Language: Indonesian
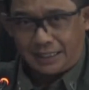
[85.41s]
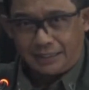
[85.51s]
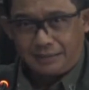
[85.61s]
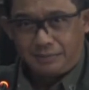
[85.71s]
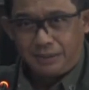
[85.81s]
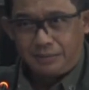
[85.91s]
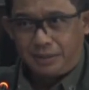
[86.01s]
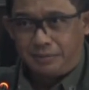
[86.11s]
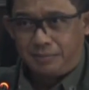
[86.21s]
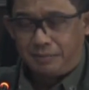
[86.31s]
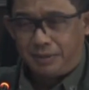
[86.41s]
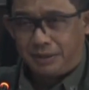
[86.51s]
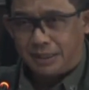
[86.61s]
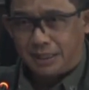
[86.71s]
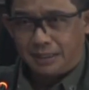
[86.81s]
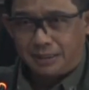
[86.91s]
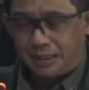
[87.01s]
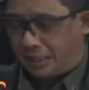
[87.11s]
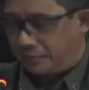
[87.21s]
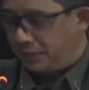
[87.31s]
Nanti mungkin BNPB terkait
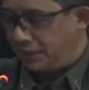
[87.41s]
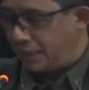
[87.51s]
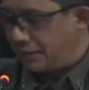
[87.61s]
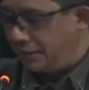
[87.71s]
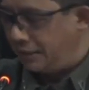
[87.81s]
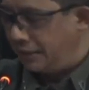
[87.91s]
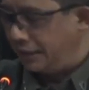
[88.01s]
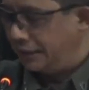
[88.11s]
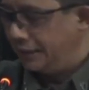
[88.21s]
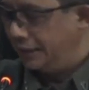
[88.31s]
dengan administrasinya.